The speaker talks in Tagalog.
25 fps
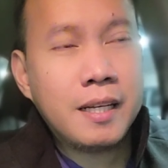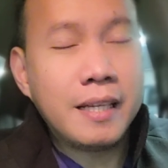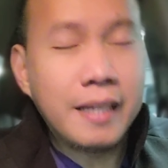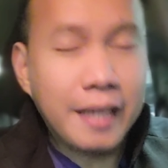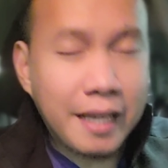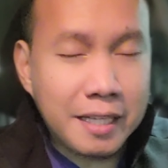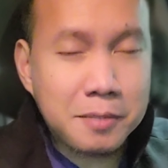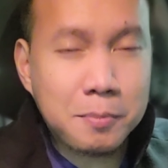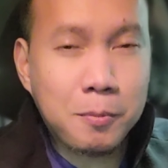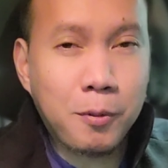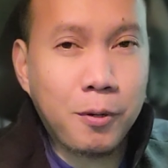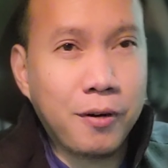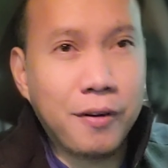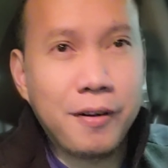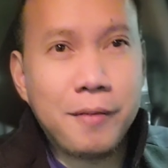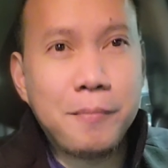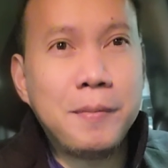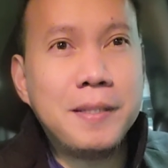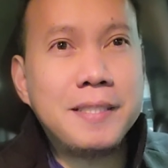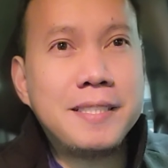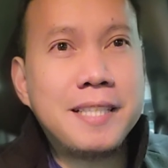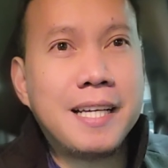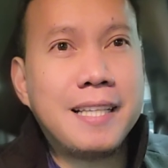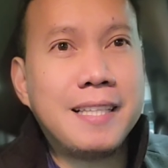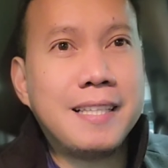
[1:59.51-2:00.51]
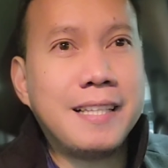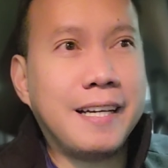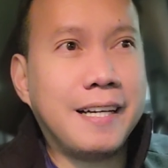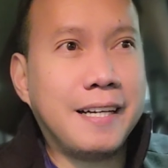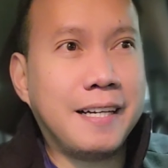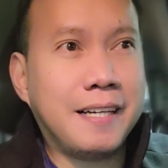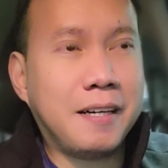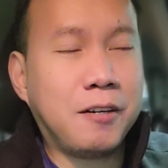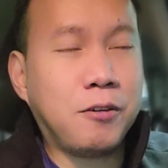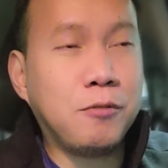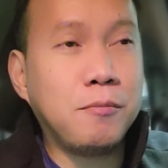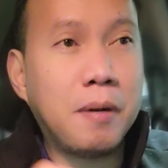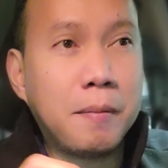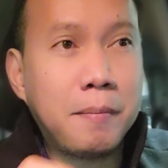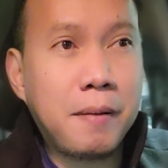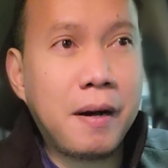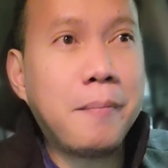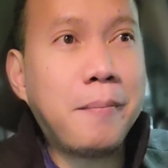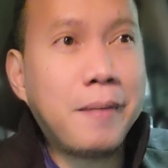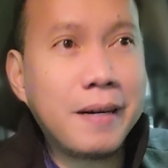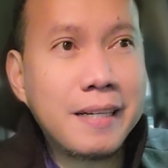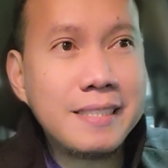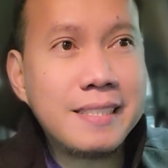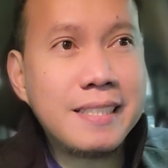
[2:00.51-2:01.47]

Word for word: Yes po. Minsan, uh, kung mababang